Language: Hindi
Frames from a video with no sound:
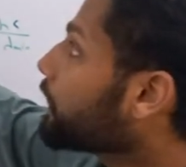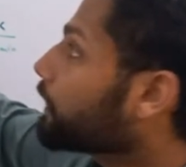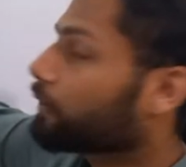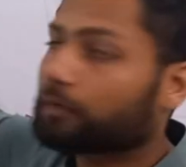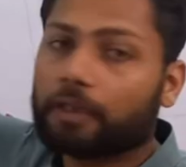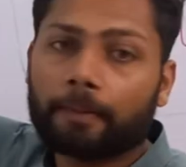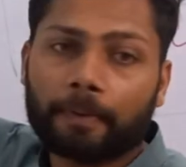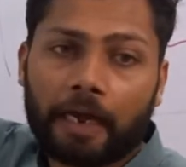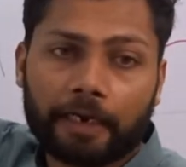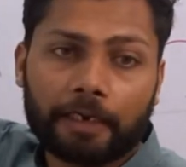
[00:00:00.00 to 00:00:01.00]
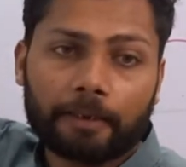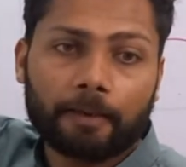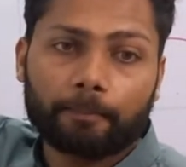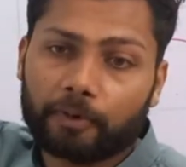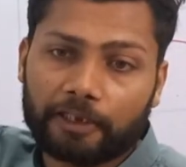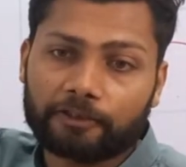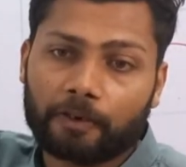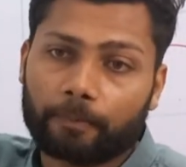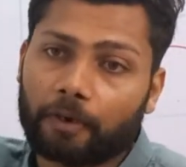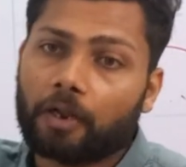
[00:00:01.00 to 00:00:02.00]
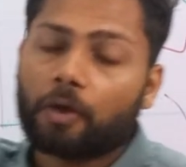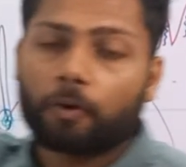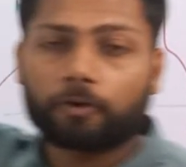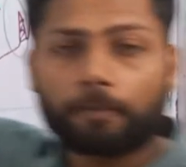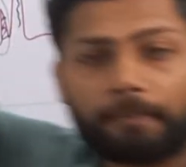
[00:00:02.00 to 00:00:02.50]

कर रही होगी अप्लाइड पोटेंशियल पर और जो